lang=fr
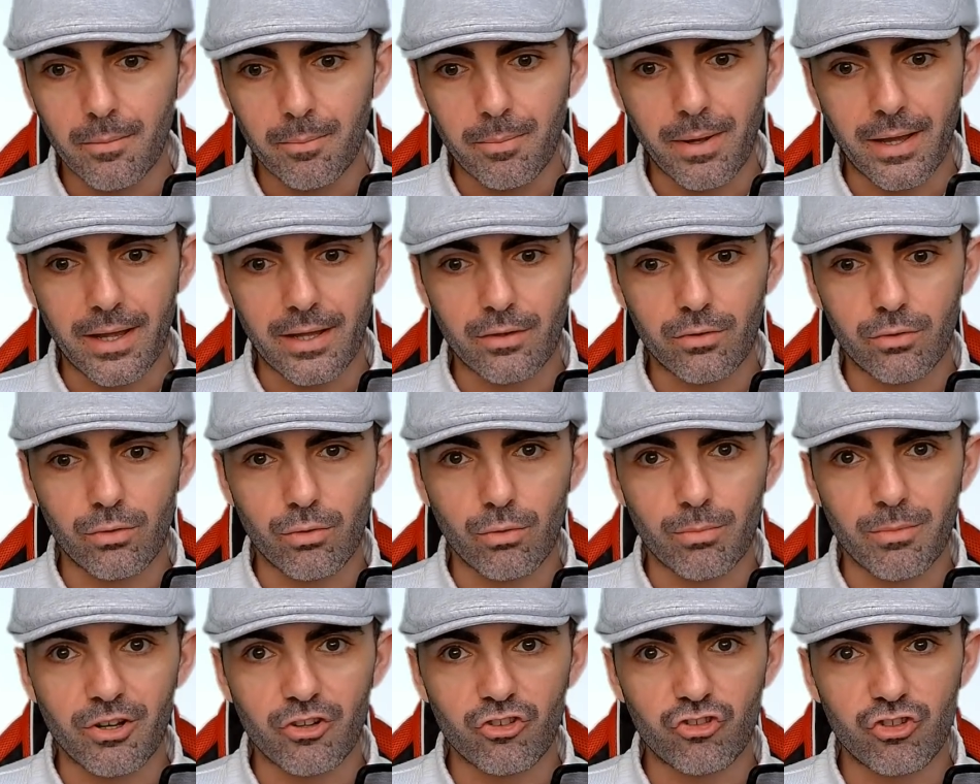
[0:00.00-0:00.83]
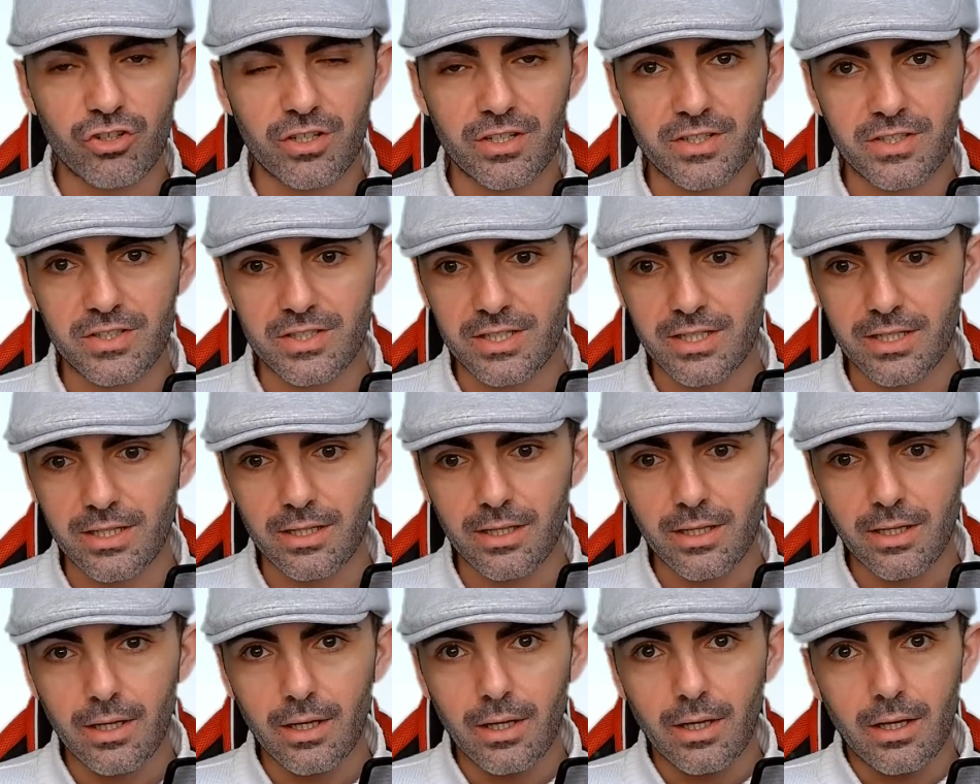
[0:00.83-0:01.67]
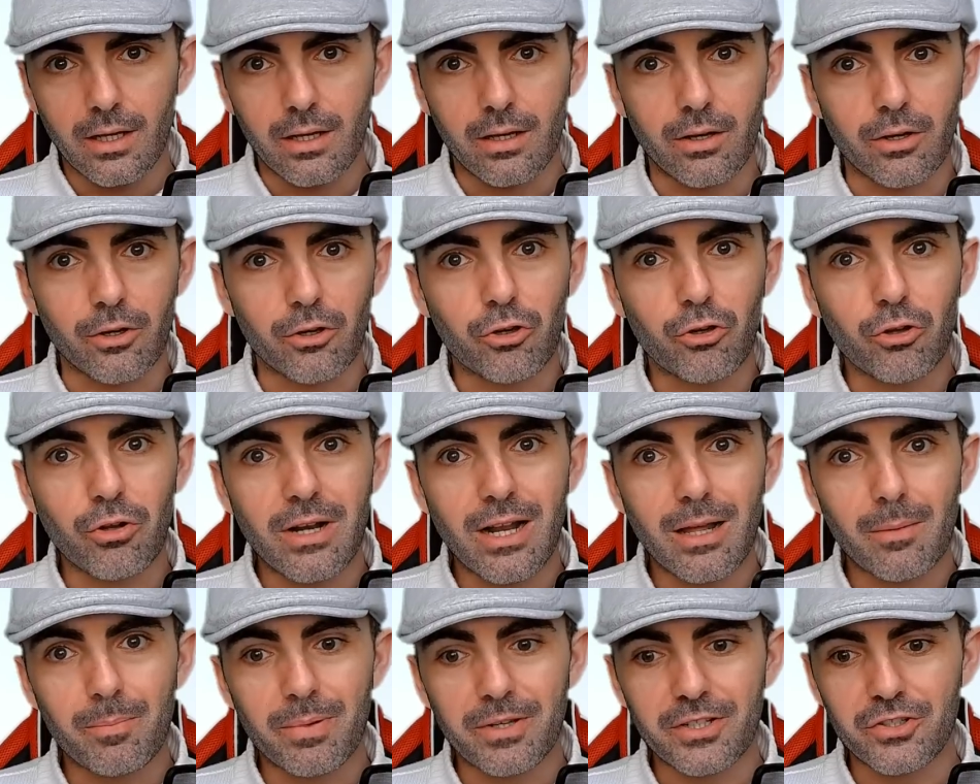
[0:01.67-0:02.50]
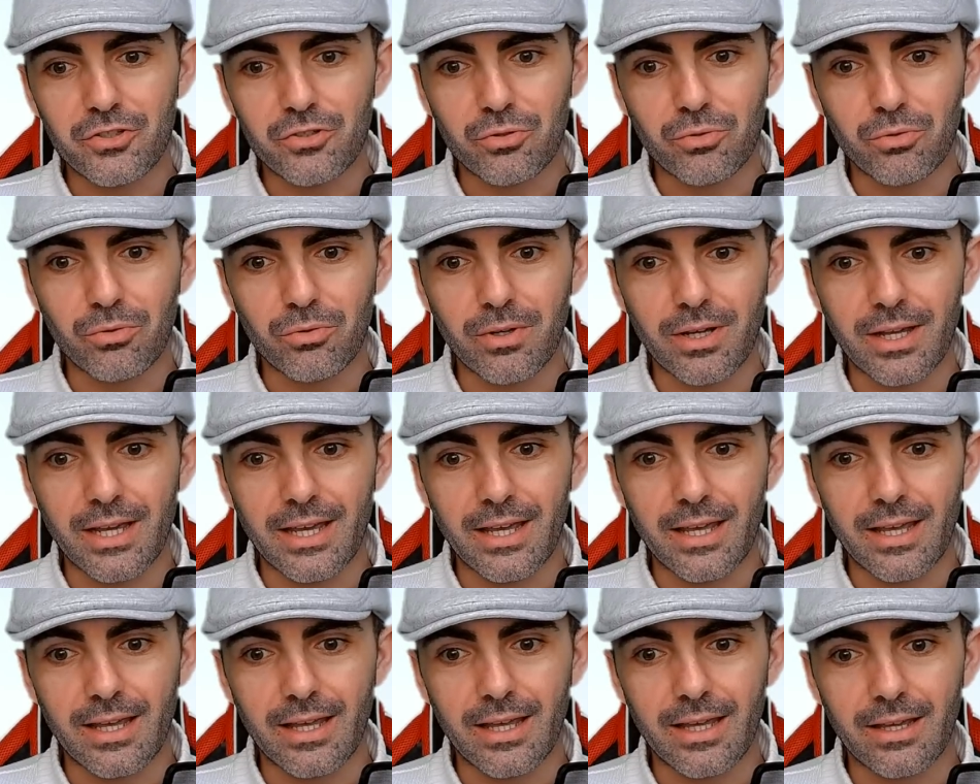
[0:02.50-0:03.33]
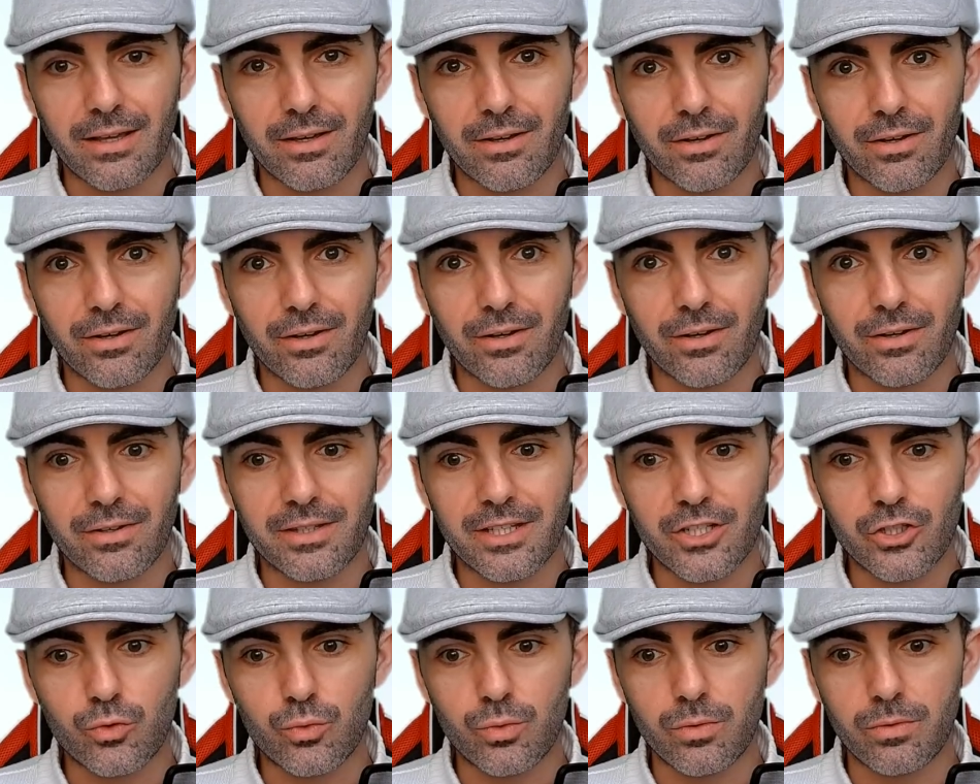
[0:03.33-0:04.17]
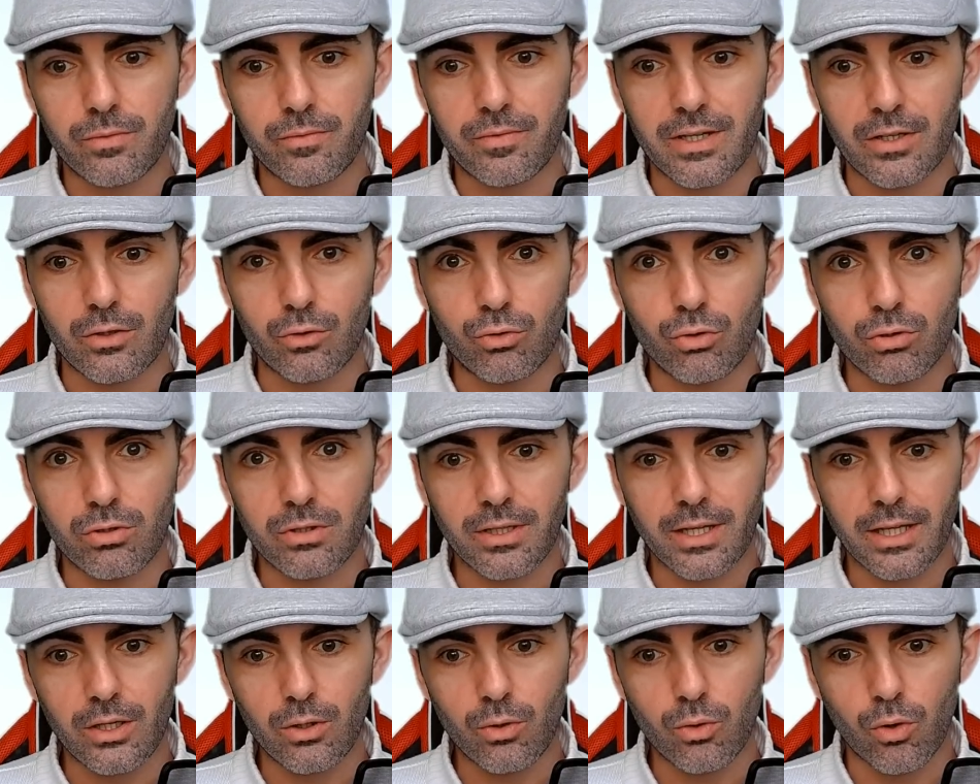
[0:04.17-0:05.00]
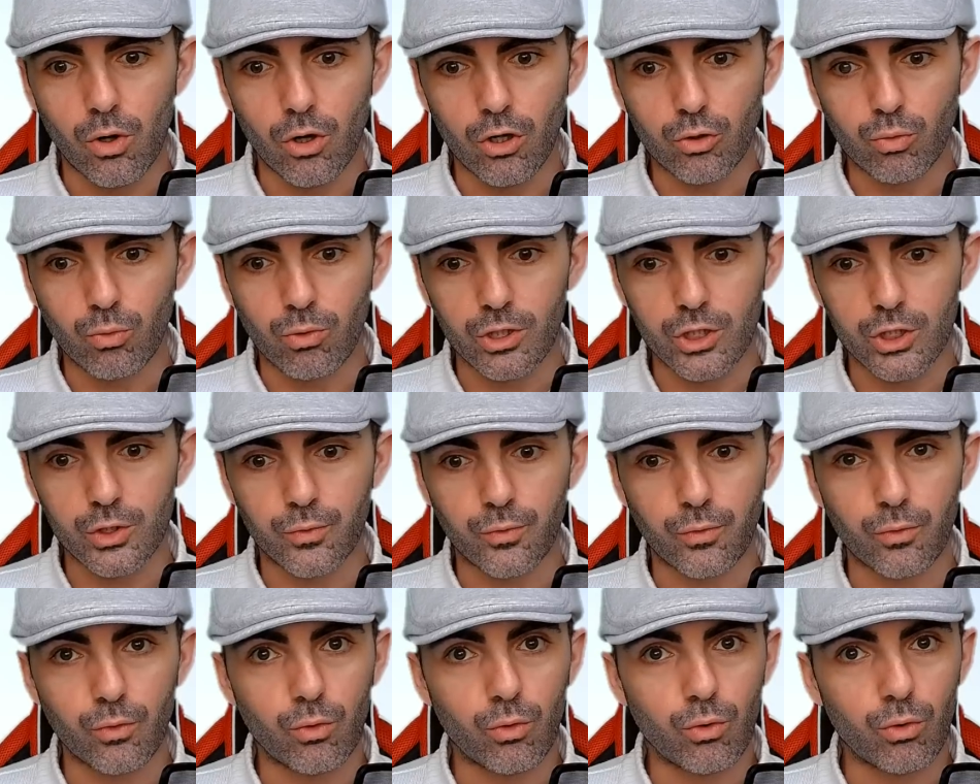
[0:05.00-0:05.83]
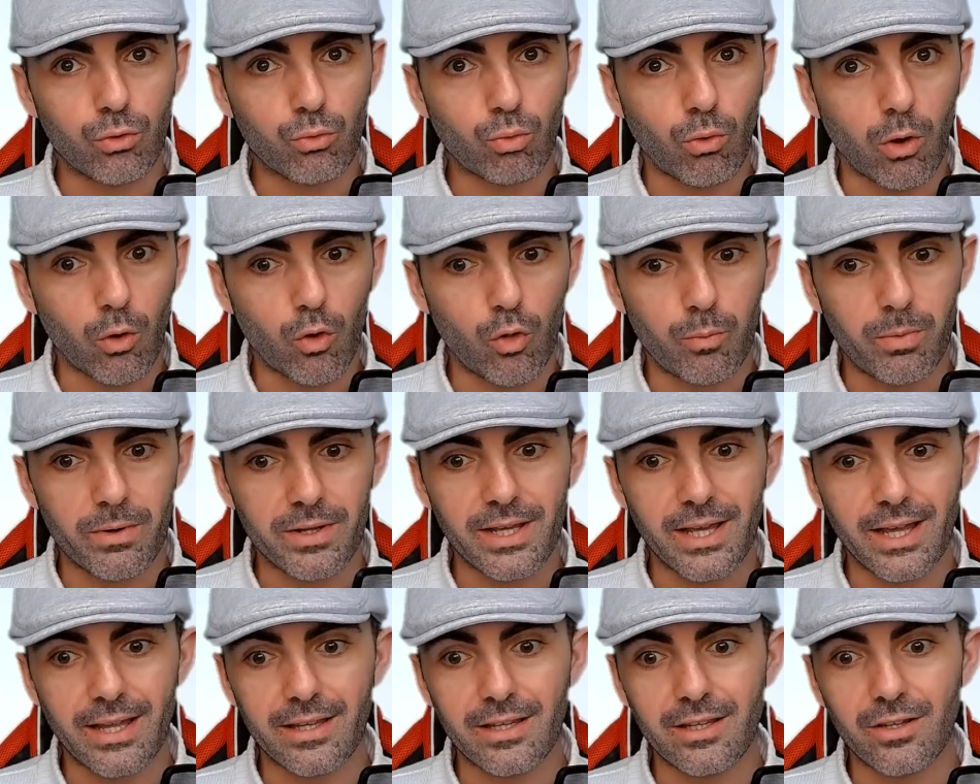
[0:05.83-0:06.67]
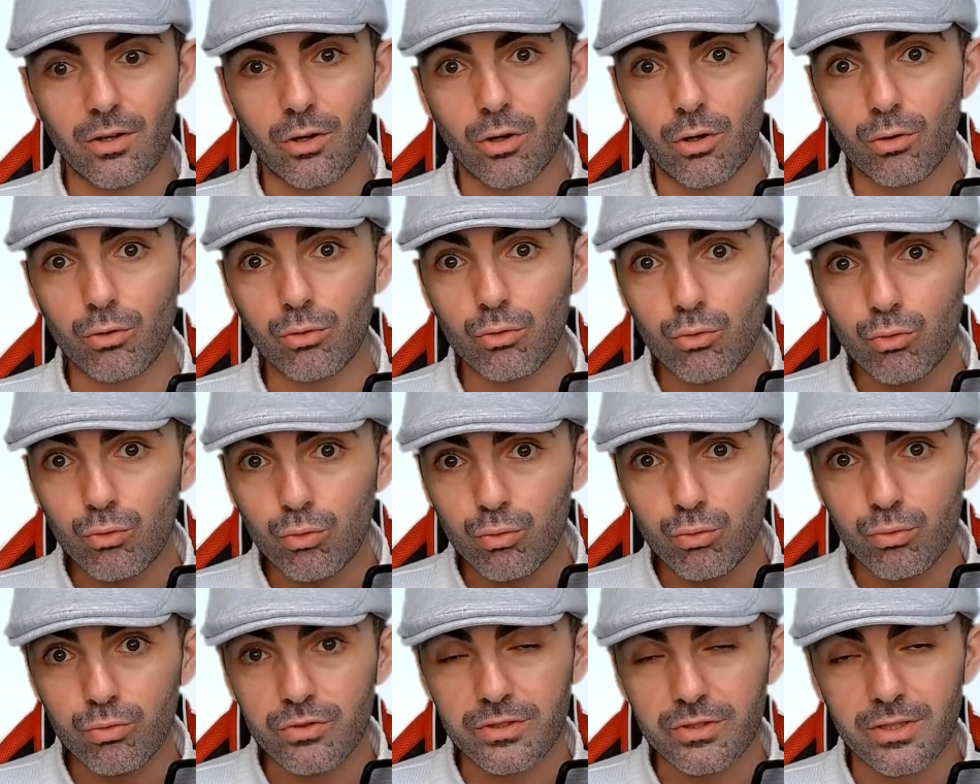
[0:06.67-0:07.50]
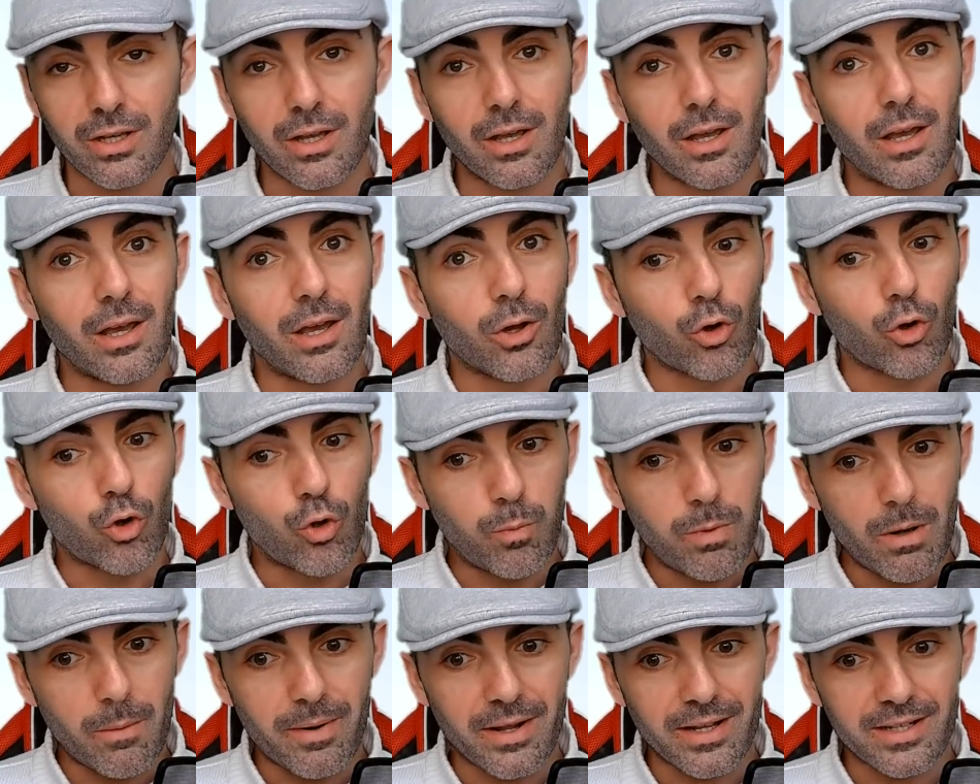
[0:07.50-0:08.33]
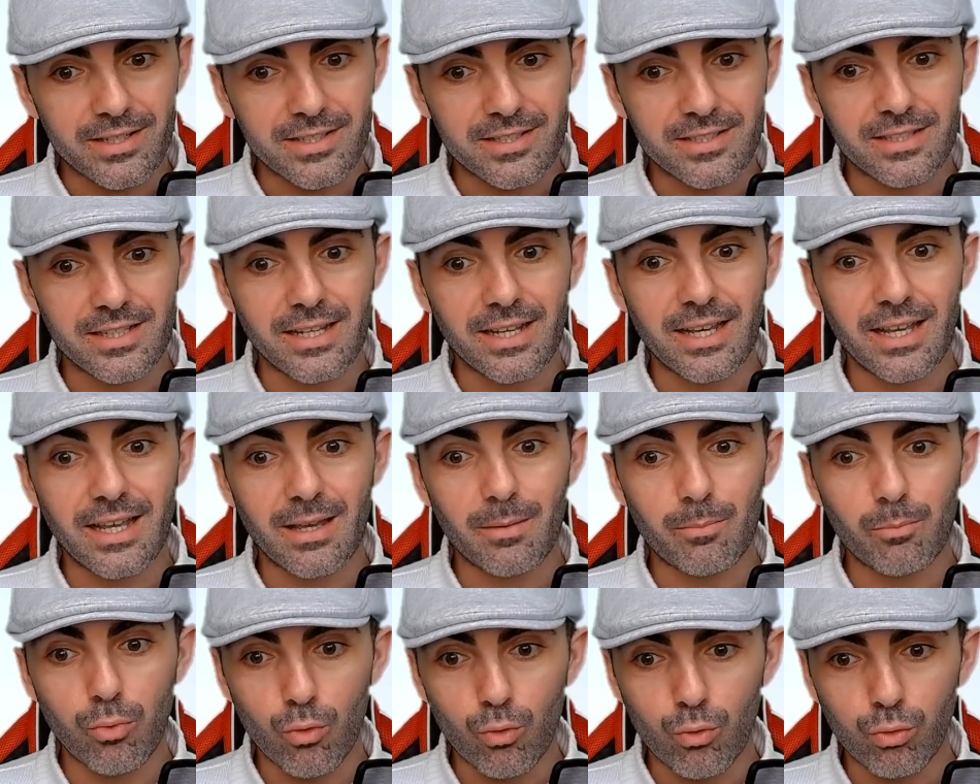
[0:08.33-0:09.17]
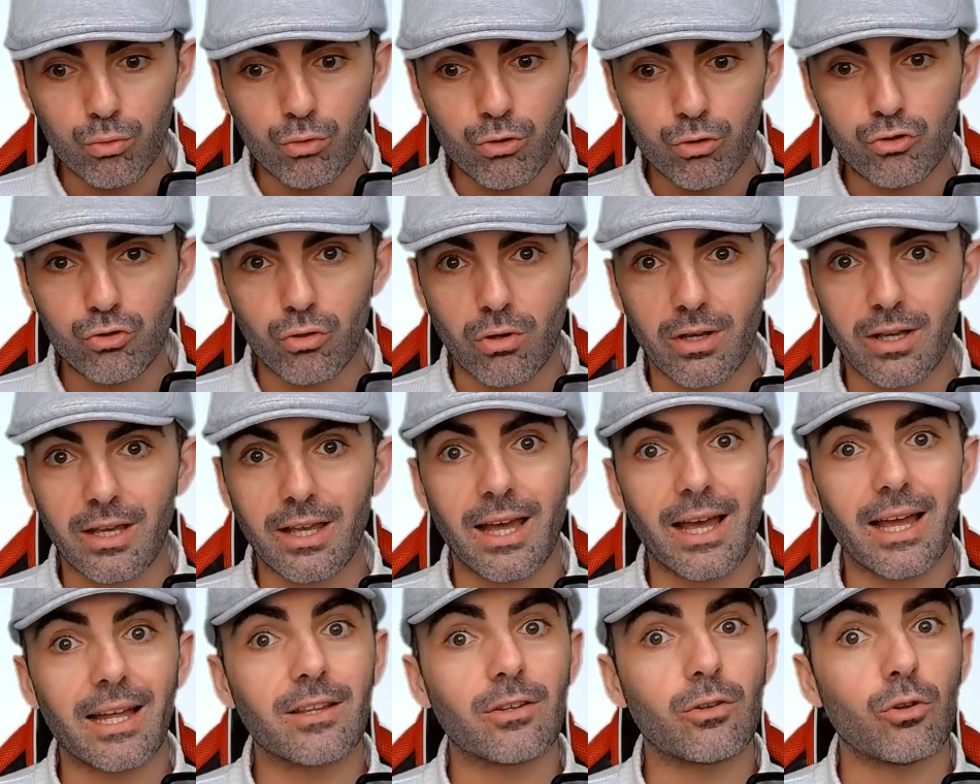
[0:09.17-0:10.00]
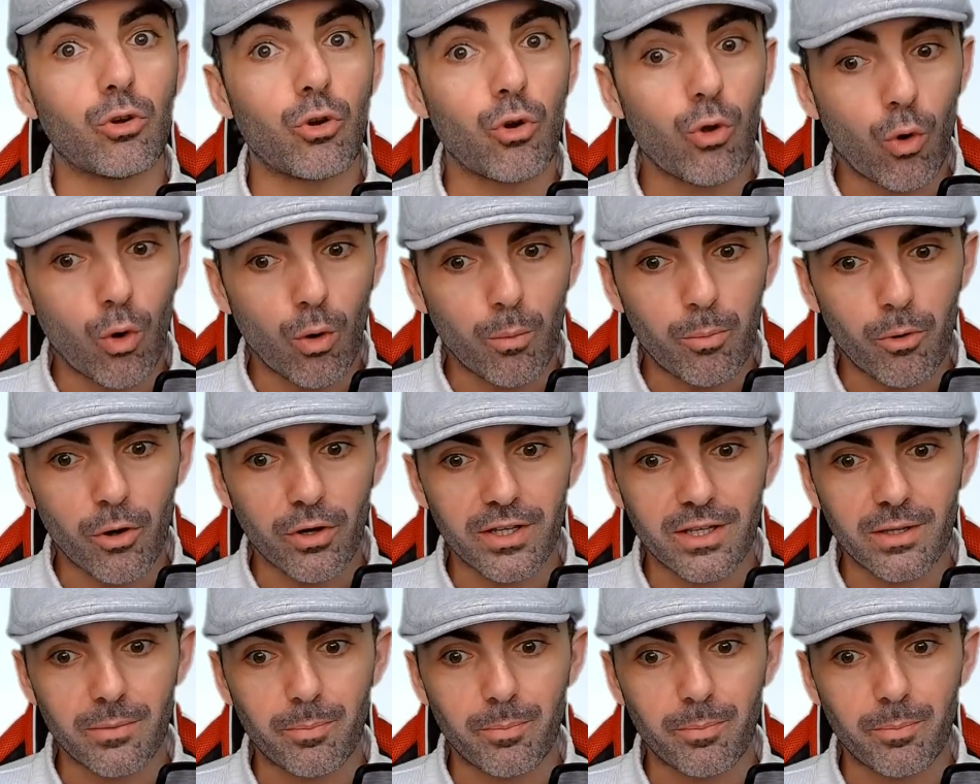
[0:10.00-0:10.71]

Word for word: Pas de magie ici, euh, que de la passion et euh, des suivis. Deux trios en 3 chevaux, 3 couplets gagnants, 12 Couplet placé, beaucoup 2 sur 4, le report qui